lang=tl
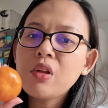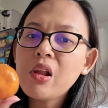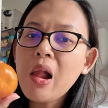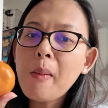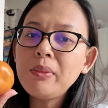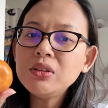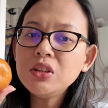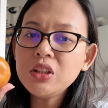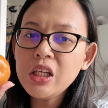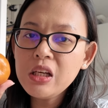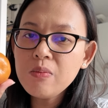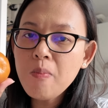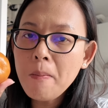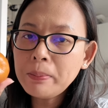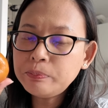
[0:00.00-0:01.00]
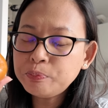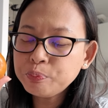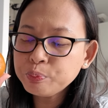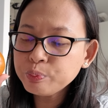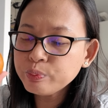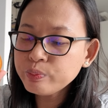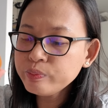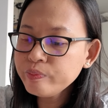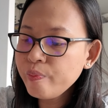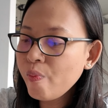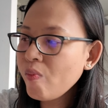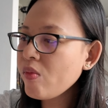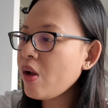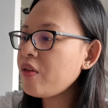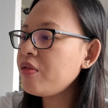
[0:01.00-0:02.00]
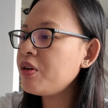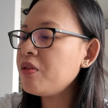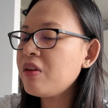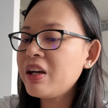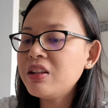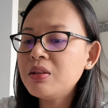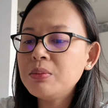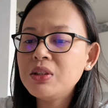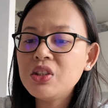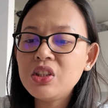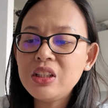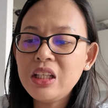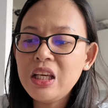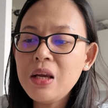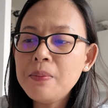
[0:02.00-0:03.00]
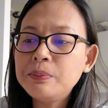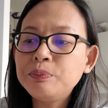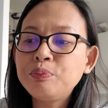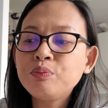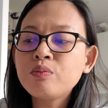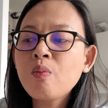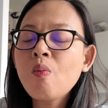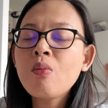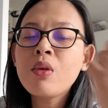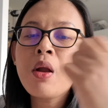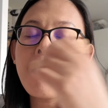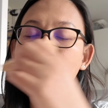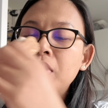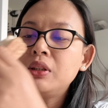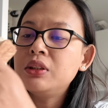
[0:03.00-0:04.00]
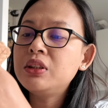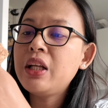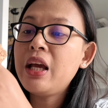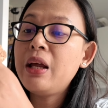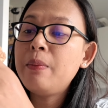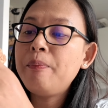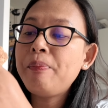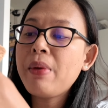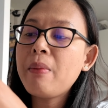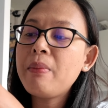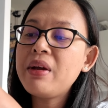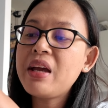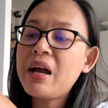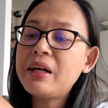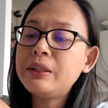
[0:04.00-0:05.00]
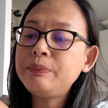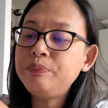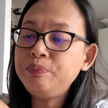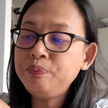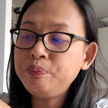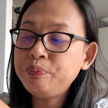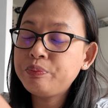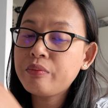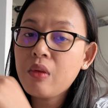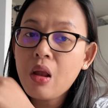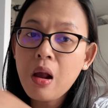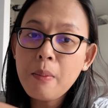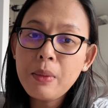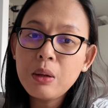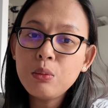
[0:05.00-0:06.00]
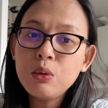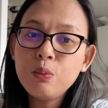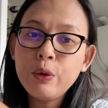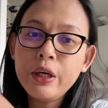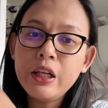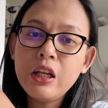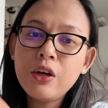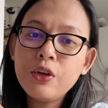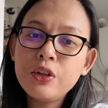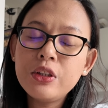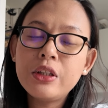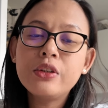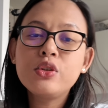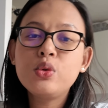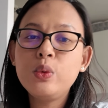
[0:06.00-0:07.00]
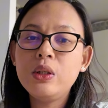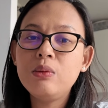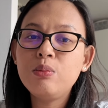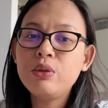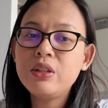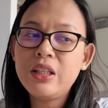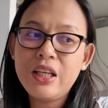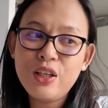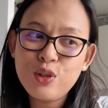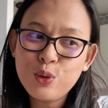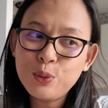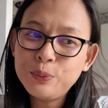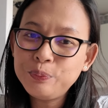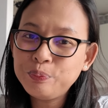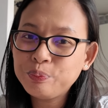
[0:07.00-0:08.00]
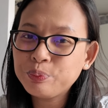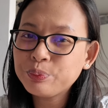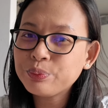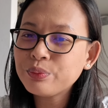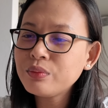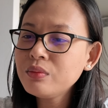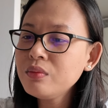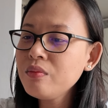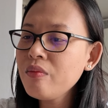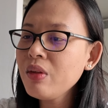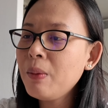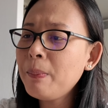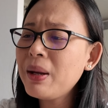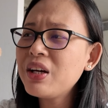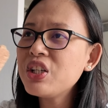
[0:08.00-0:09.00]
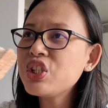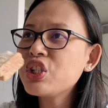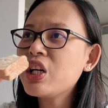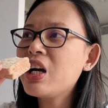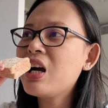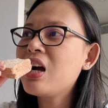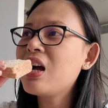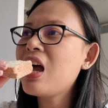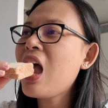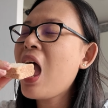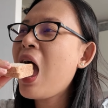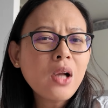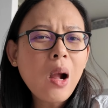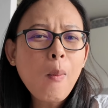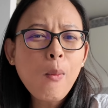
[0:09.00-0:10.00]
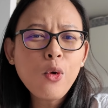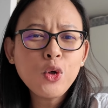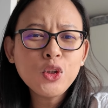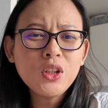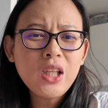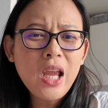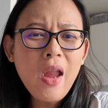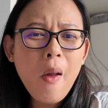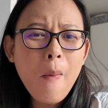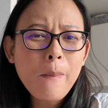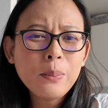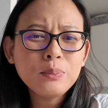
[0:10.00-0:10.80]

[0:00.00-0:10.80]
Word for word: Clementine or vitamin C. And then, er, mamaya, magboboil ako ng sweet potato. Para siyang kamote.